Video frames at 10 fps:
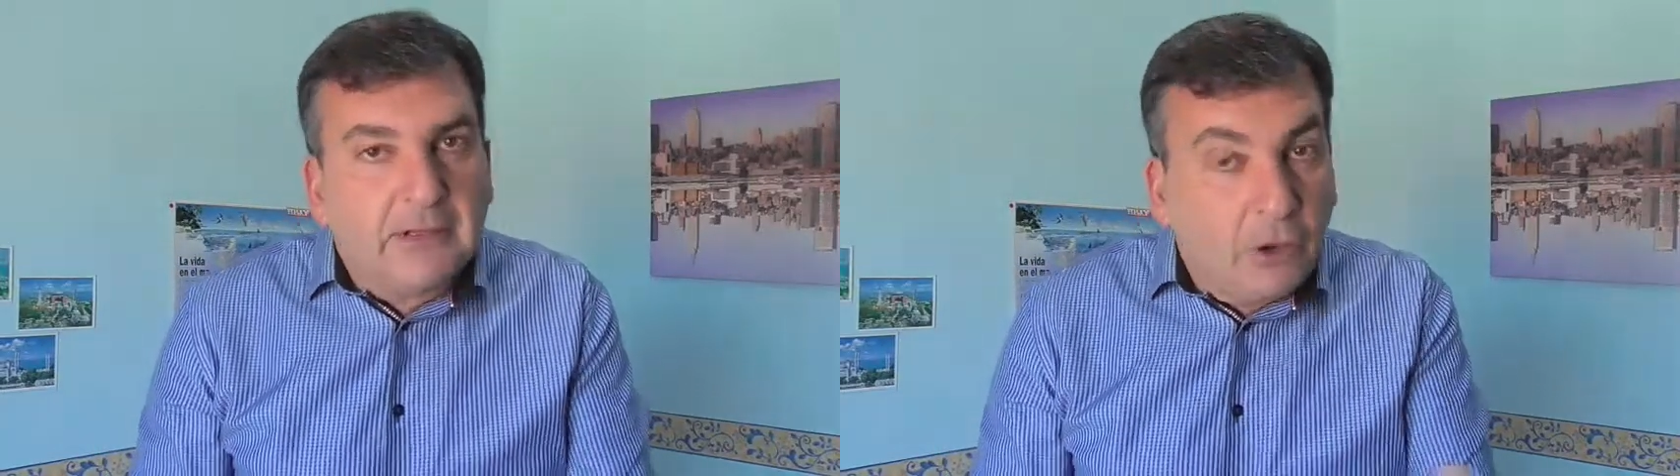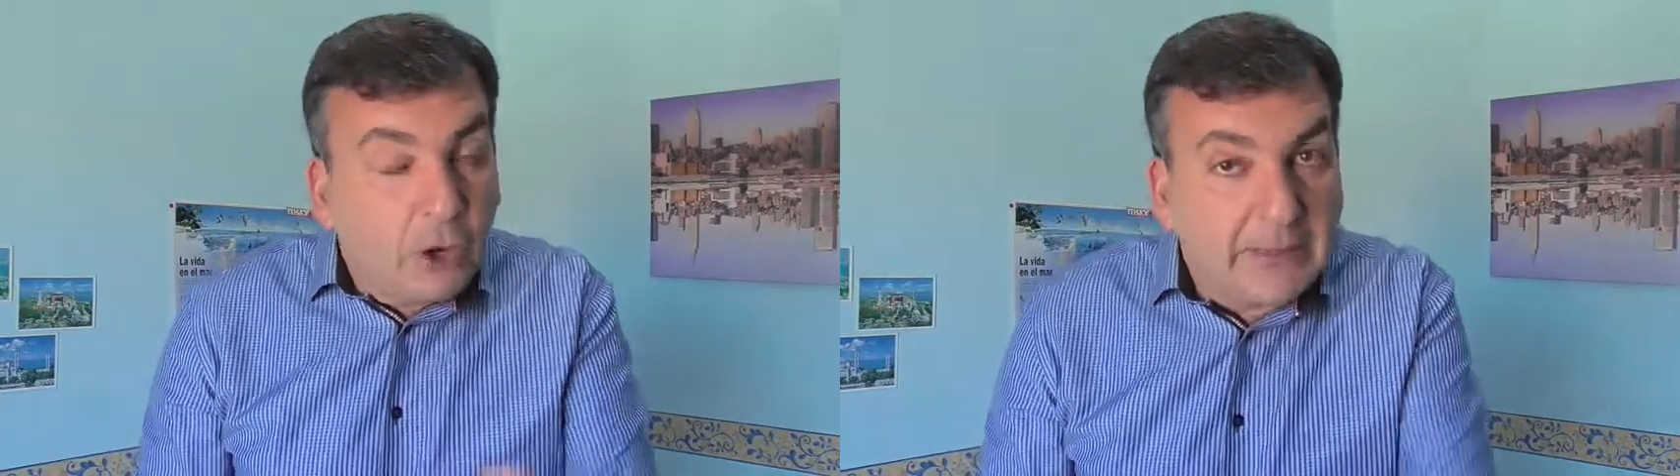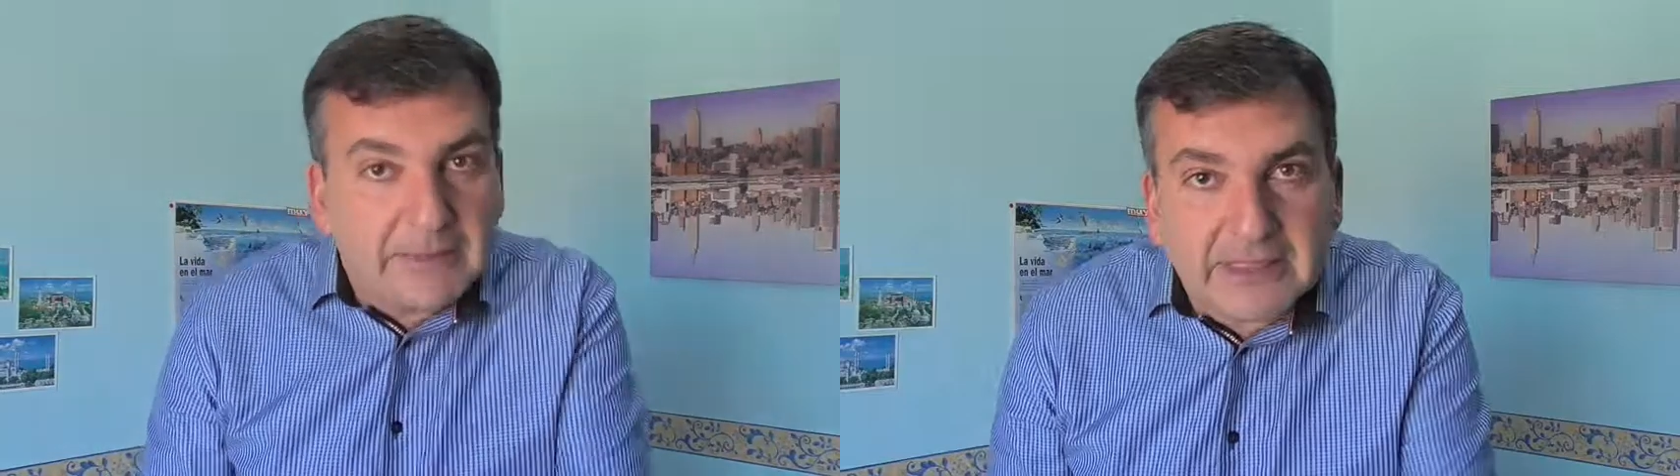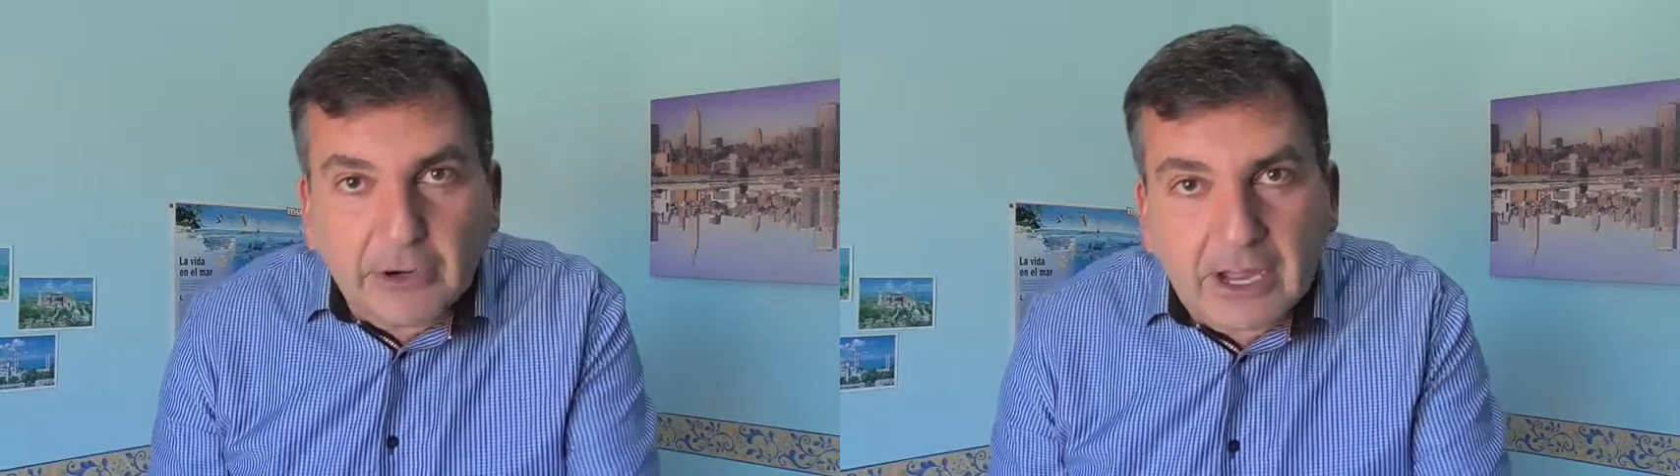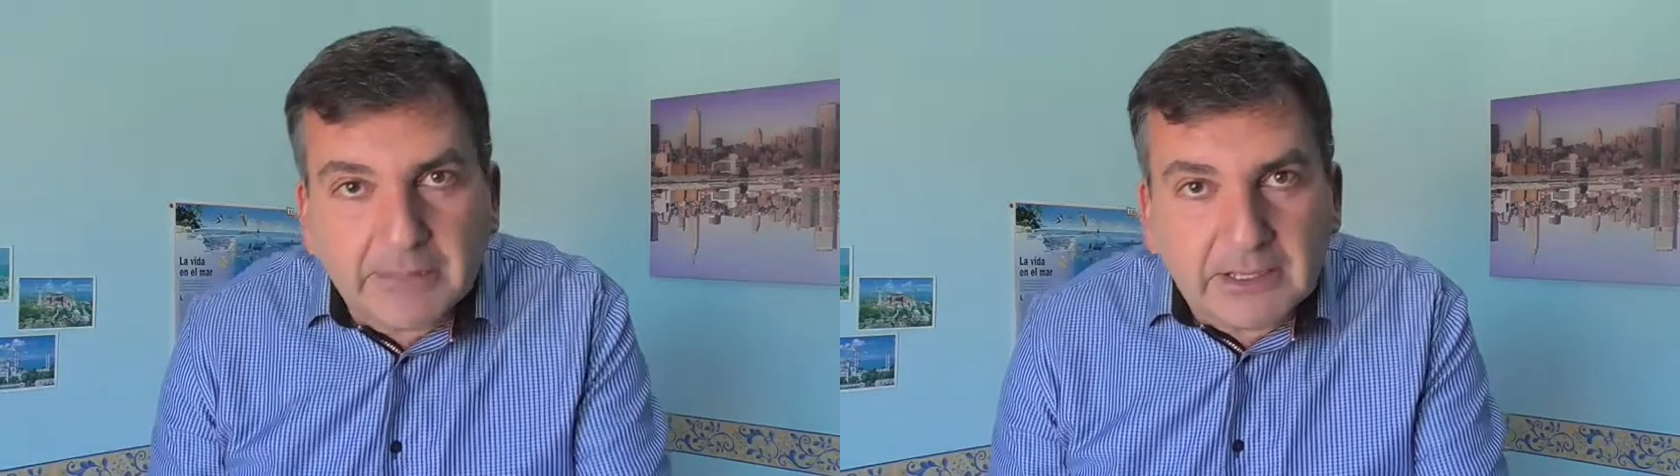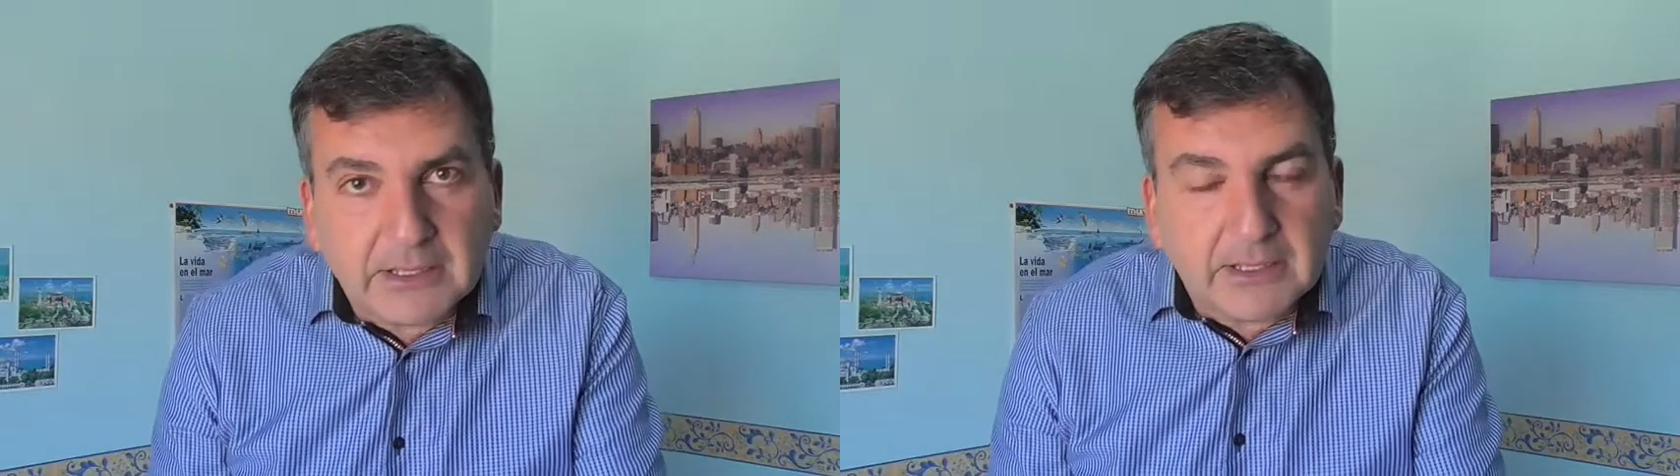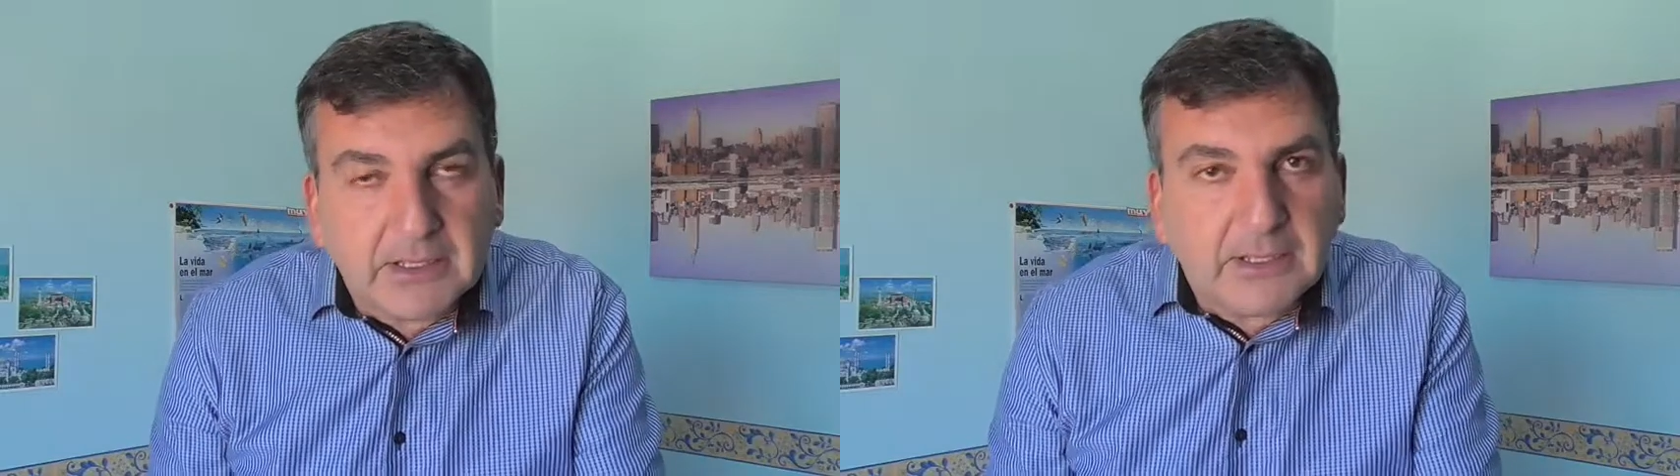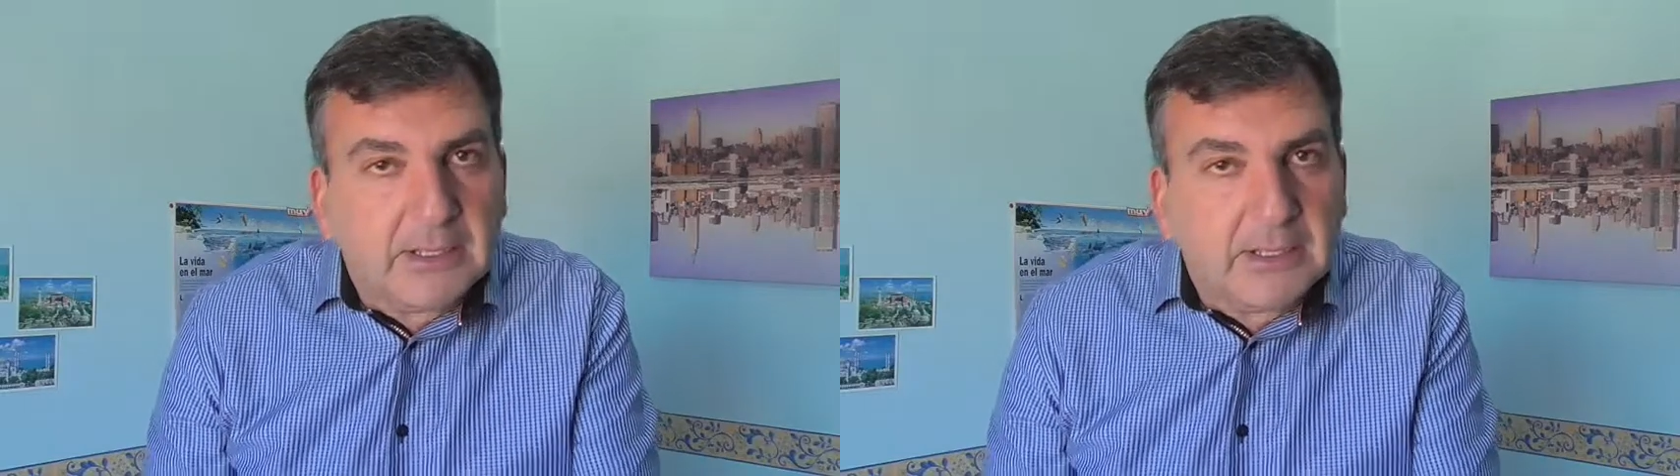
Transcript: Lo que me hicieron a mí.